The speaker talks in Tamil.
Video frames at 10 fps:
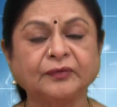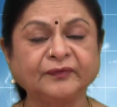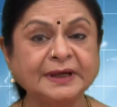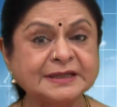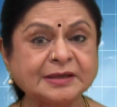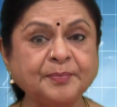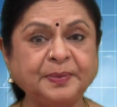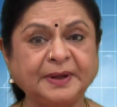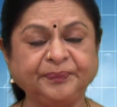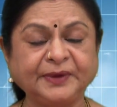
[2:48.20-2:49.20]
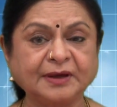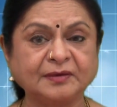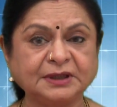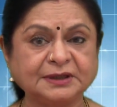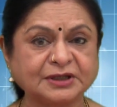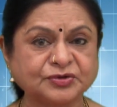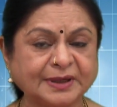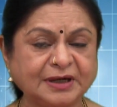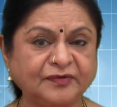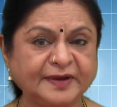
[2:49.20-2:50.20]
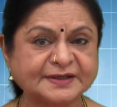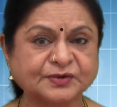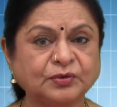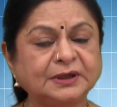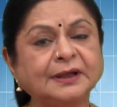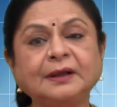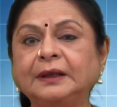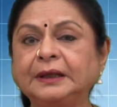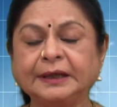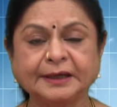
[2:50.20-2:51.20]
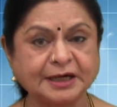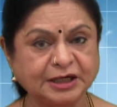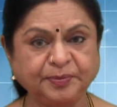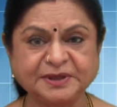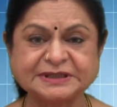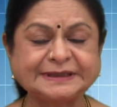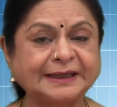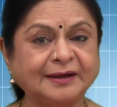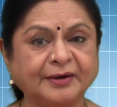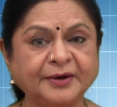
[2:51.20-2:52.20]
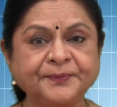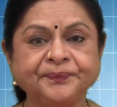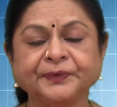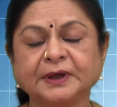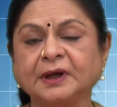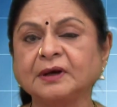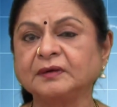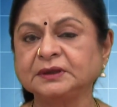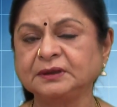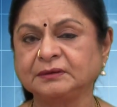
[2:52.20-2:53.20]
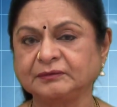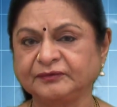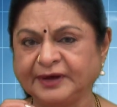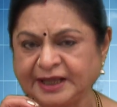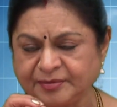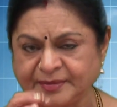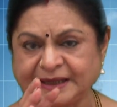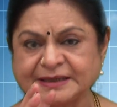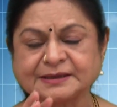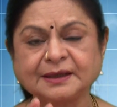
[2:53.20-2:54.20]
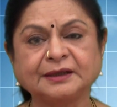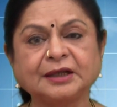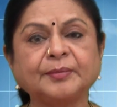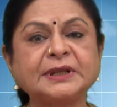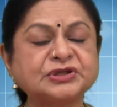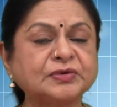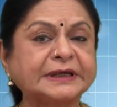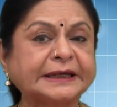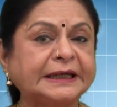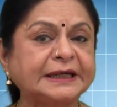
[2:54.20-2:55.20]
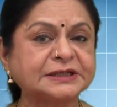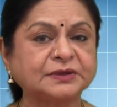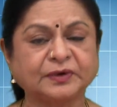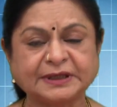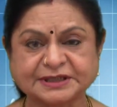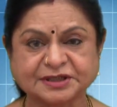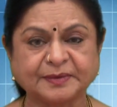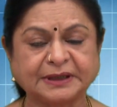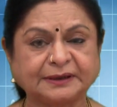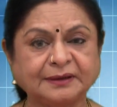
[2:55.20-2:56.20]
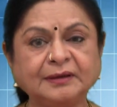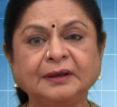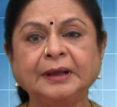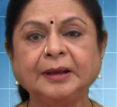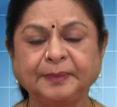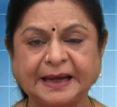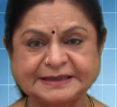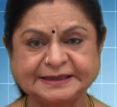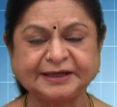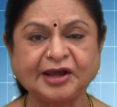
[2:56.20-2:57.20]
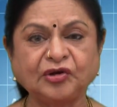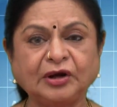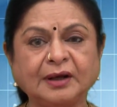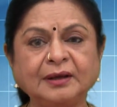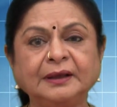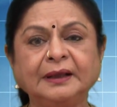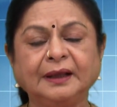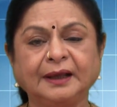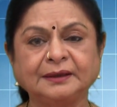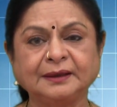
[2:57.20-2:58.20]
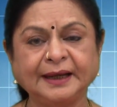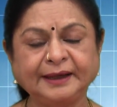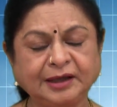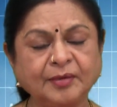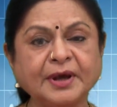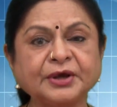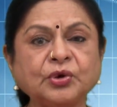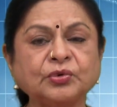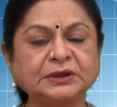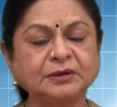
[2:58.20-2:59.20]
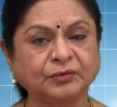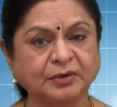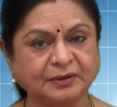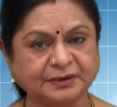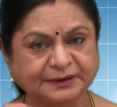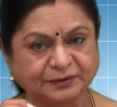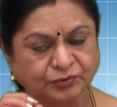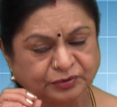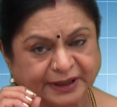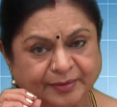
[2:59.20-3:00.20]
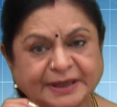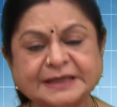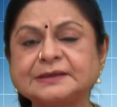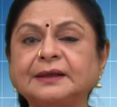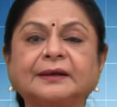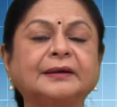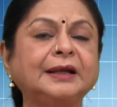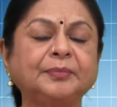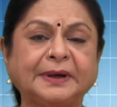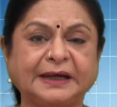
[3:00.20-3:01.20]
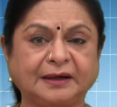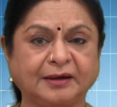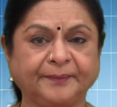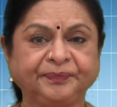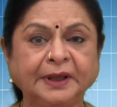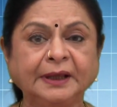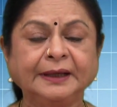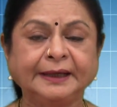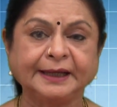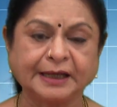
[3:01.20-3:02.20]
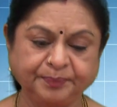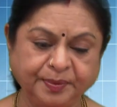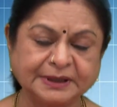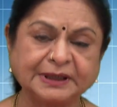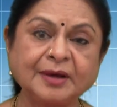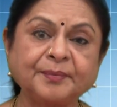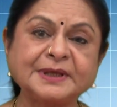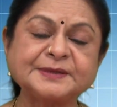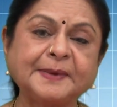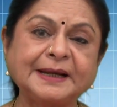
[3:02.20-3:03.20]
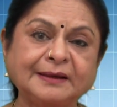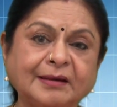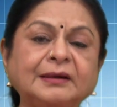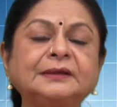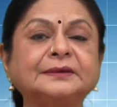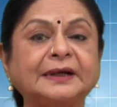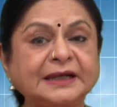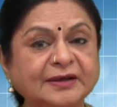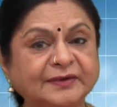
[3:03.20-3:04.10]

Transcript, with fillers: வெரி சிம்பிள் நீங்கள் வந்து இந்த டுவெல் வீக்ஸ்க்குள்ளே கண்டுபிடிச்சிட்டிங்கன்னா நாங்கள் வந்து ஃபைவ் மினிட்ஸில் அந்த மின்ஸ்ட்ரல் ரெகுலேஷன் ஒரு இன்ஸ்ட்ருமெண்ட்டு பிளாஸ்டிக் கேனில் அந்த லைட்டாக மயக்கம் கொடுத்து ஒரு டூ த்ரீ மினிட்ஸில் அதை க்ளீன் பண்ணிடலாம் நீங்கள் எப்போ அதெல்லாம் மிஸ் பண்ணி நாள் தள்ளி